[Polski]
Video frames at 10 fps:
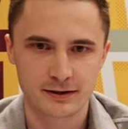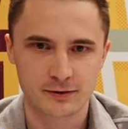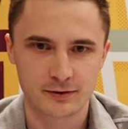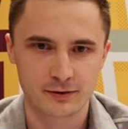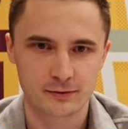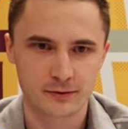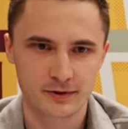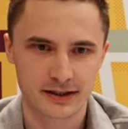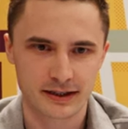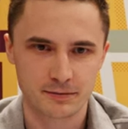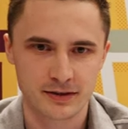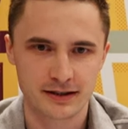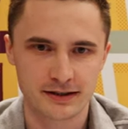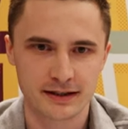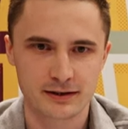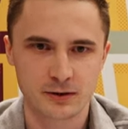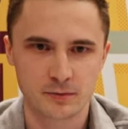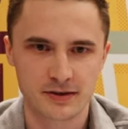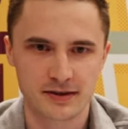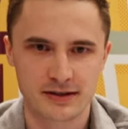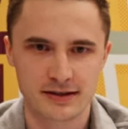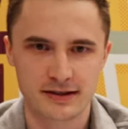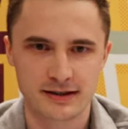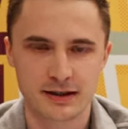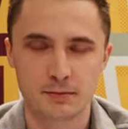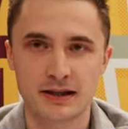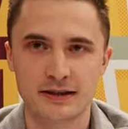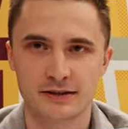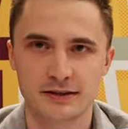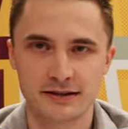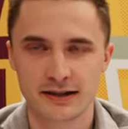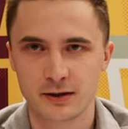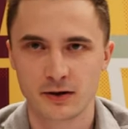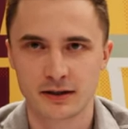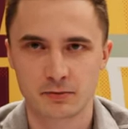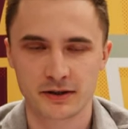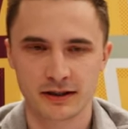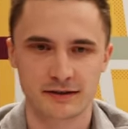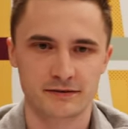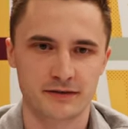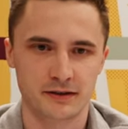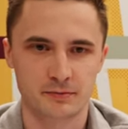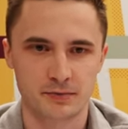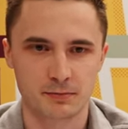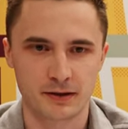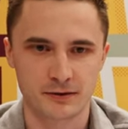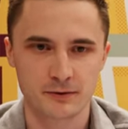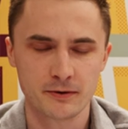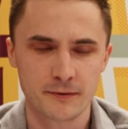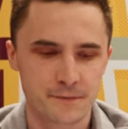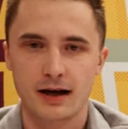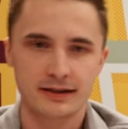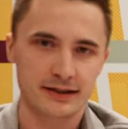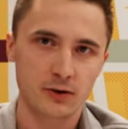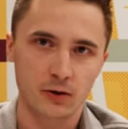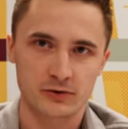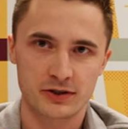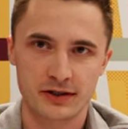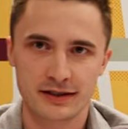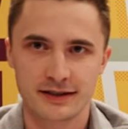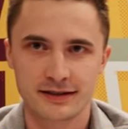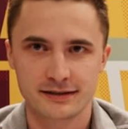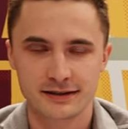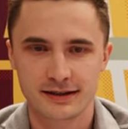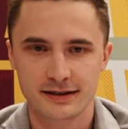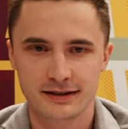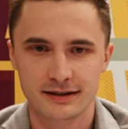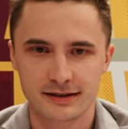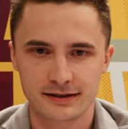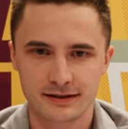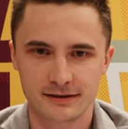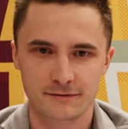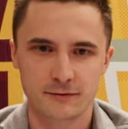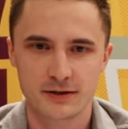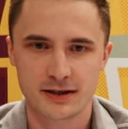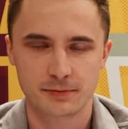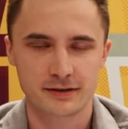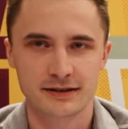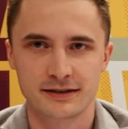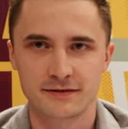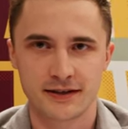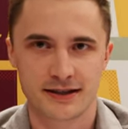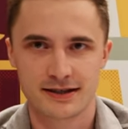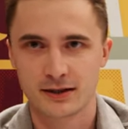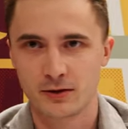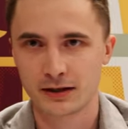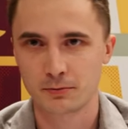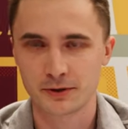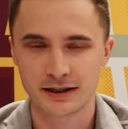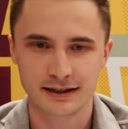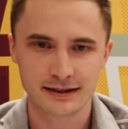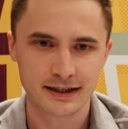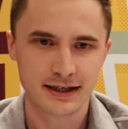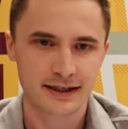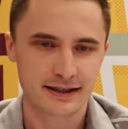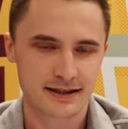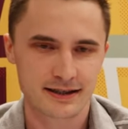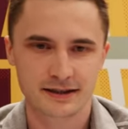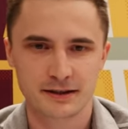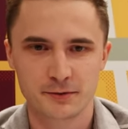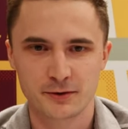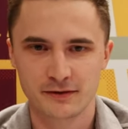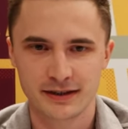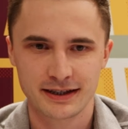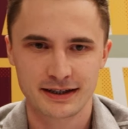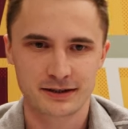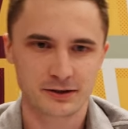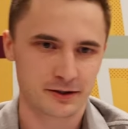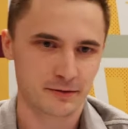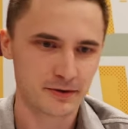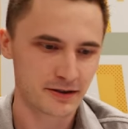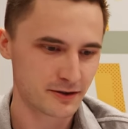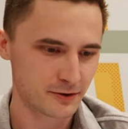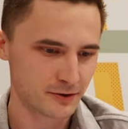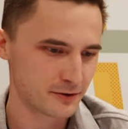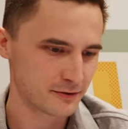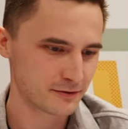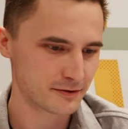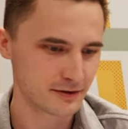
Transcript: no to tu dostajemy jedną z labelek, czyli 0 albo 1 w naszym przypadku, ale to, czy funkcja predikt to 0 albo 1 jest zdeterminowane czymś, co